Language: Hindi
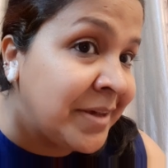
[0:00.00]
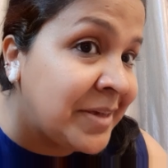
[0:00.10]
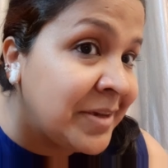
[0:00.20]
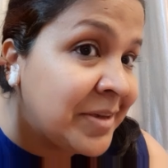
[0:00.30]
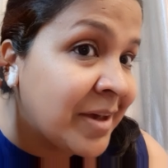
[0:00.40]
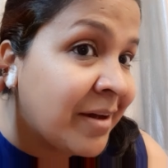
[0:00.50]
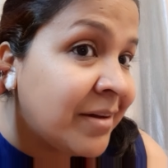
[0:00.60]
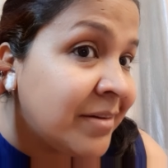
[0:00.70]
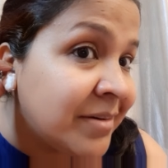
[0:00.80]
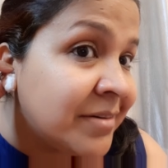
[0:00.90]
हैं कि क्या
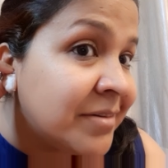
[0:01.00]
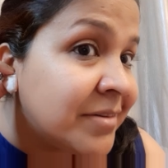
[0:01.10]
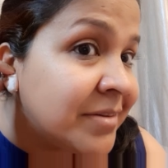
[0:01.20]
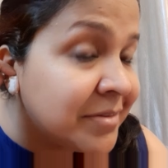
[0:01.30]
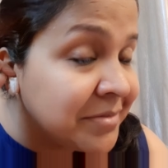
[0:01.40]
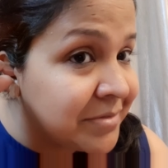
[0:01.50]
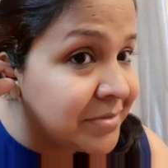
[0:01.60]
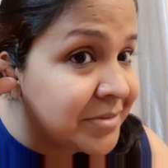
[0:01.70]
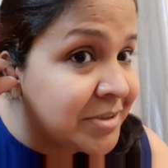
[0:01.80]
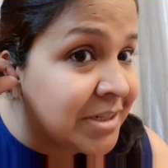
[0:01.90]

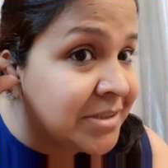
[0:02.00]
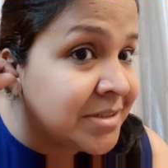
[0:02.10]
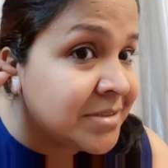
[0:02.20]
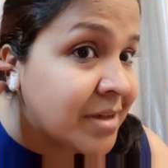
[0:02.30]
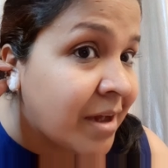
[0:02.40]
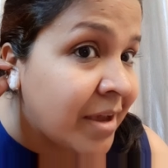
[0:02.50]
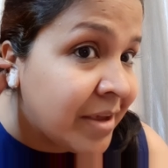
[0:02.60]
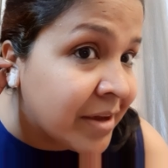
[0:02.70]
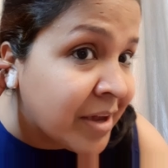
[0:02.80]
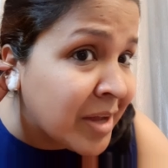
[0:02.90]
चेंजेस आए
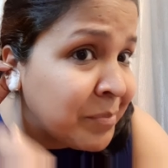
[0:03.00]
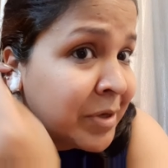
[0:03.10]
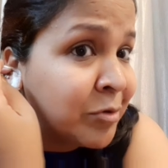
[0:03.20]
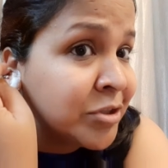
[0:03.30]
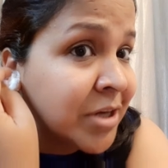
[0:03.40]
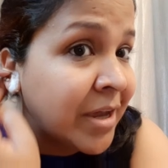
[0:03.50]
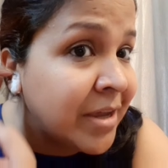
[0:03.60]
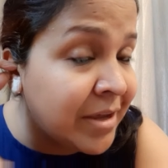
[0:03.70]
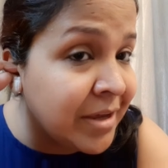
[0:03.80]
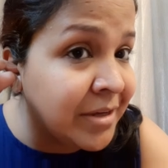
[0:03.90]
हैं कान में कुछ आए
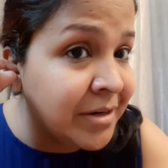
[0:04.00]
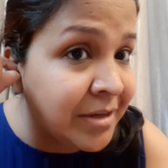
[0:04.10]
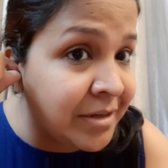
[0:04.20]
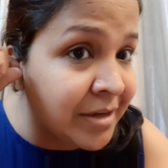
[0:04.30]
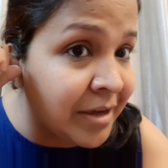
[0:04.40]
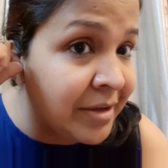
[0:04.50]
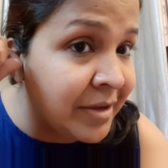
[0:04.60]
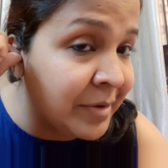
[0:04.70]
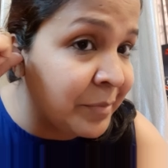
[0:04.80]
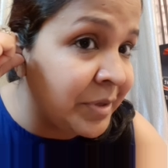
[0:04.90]
हैं या नहीं आए हैं